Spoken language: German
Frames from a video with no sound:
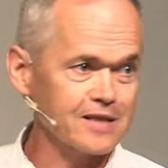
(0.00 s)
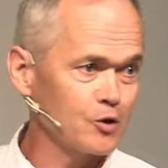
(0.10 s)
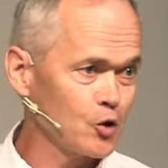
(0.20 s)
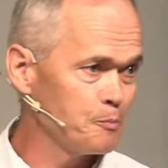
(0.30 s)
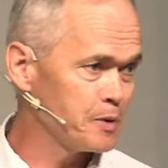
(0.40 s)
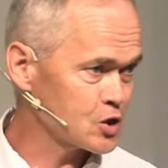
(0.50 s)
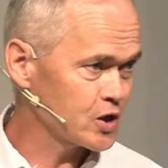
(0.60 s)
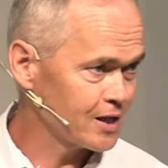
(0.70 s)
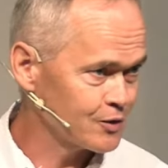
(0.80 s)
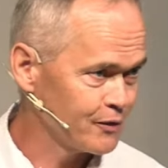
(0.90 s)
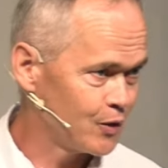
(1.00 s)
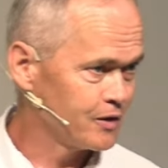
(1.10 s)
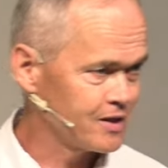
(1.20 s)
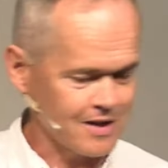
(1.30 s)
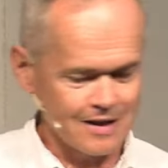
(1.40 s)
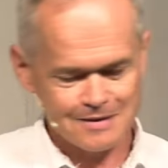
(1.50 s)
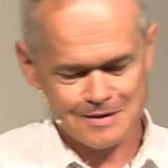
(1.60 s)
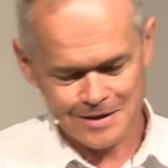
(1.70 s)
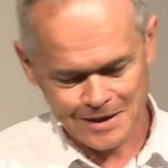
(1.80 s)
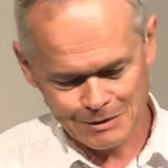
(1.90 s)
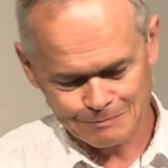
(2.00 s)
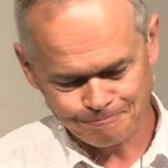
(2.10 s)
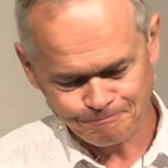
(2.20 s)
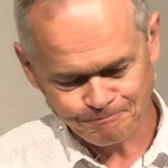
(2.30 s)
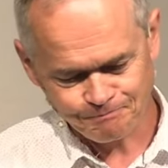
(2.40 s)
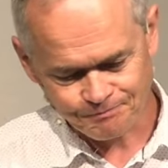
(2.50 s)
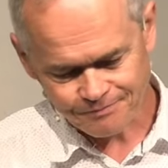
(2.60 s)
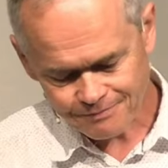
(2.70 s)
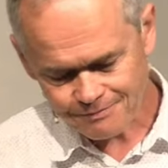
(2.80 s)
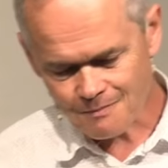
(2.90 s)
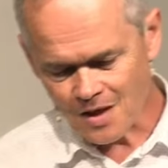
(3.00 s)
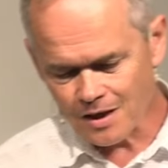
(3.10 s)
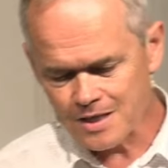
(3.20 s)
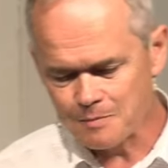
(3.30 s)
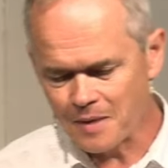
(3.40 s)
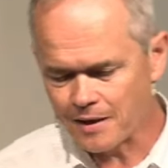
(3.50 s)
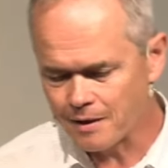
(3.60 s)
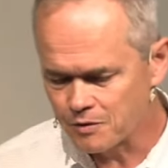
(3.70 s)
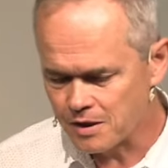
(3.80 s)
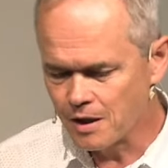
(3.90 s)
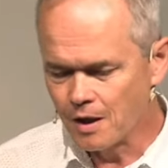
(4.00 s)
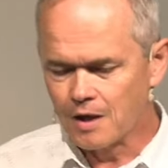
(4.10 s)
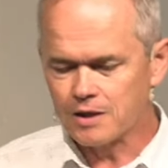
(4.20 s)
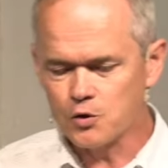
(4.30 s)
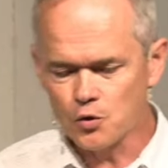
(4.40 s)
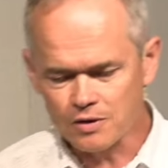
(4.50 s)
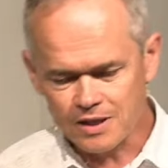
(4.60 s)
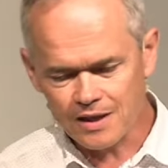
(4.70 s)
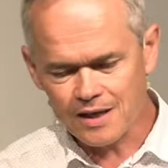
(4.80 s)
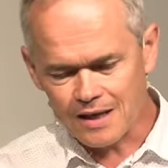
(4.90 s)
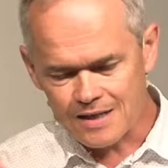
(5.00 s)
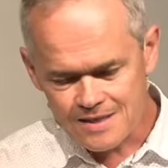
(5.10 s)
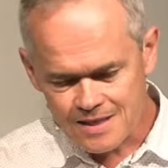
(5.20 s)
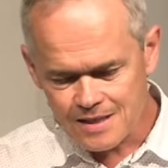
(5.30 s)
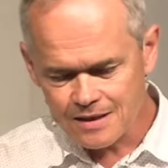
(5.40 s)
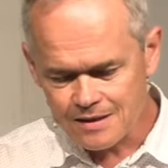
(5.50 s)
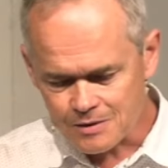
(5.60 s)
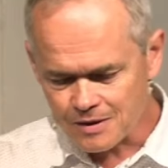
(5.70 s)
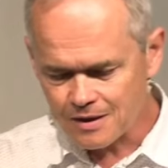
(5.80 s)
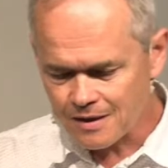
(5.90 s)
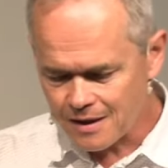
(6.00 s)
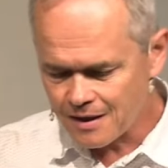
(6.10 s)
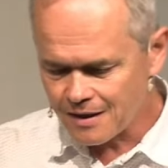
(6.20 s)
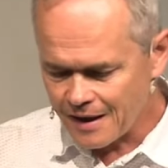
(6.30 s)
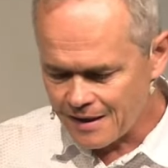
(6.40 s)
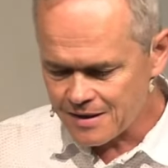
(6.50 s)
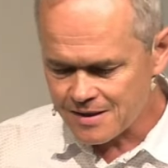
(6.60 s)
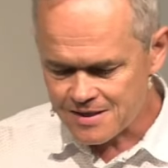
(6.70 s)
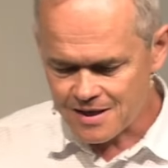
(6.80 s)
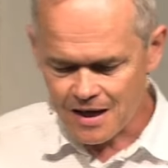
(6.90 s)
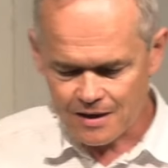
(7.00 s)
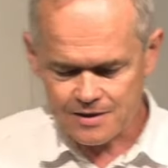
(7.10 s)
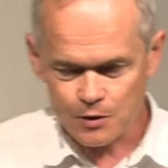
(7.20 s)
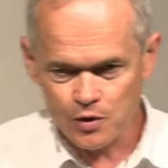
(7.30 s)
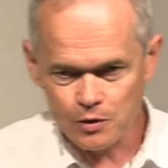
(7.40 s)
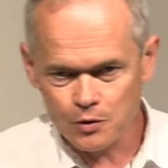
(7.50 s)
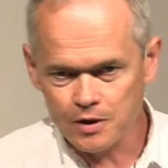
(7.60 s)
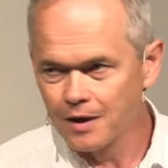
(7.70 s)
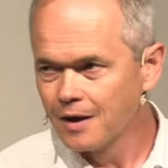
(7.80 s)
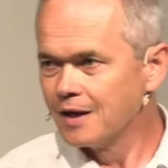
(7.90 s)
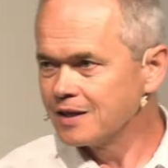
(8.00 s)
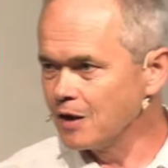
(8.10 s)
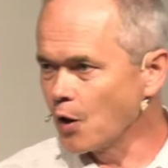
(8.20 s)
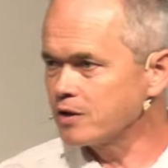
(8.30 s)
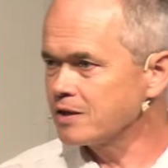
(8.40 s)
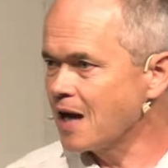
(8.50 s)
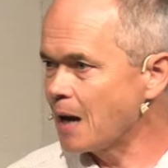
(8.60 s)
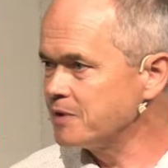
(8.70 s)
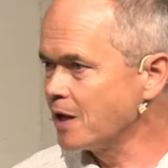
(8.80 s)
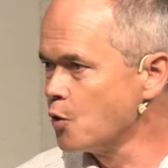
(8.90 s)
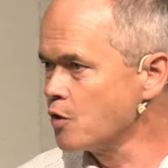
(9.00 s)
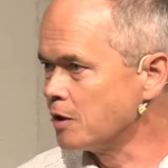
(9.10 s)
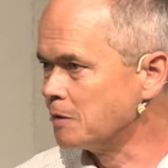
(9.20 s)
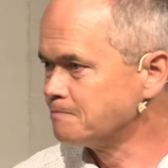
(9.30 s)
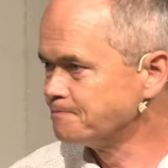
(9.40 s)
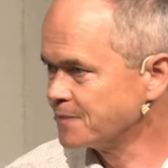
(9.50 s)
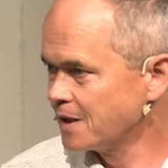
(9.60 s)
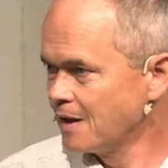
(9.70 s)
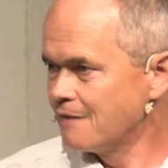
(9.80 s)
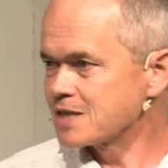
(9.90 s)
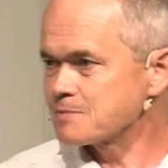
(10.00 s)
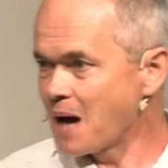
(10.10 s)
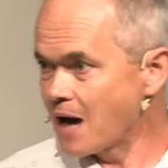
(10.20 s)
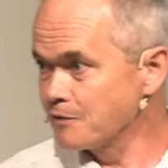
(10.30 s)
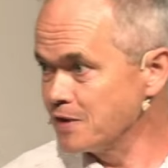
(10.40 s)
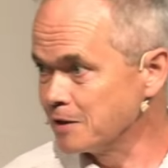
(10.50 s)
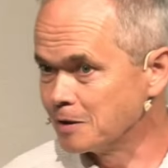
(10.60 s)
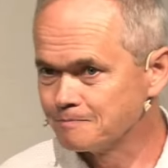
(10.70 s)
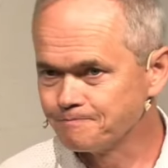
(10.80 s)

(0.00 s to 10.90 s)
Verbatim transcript: ein Olympiastadion voll, nicht ganz, genau. Riesenmenge. Und die, die Jünger, die realisieren so dann gegen Ende des Tages, uiuiui, ui, die Leute, die haben ja Hunger. Was machen wir?